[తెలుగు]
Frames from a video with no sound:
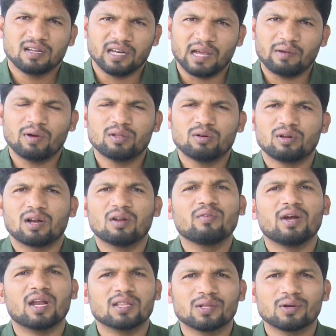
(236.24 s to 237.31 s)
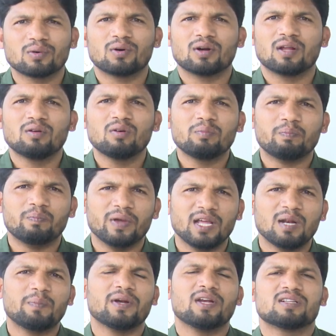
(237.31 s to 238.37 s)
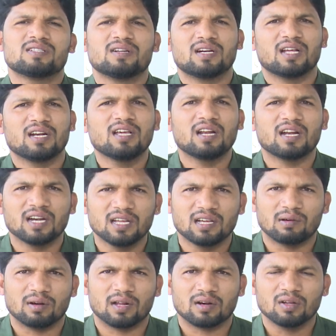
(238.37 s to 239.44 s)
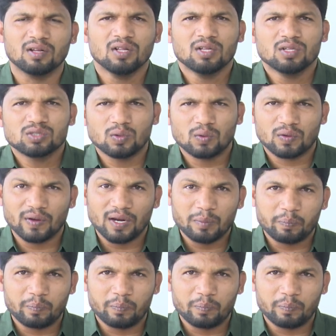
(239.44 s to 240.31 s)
న్యాయవాదులు ఉన్నారో వీళ్ళందరూ కూడాను బెయిల్ పిటిషన్ వేయడానికి రెడీగా ఉన్నారు సో ఒకవేళ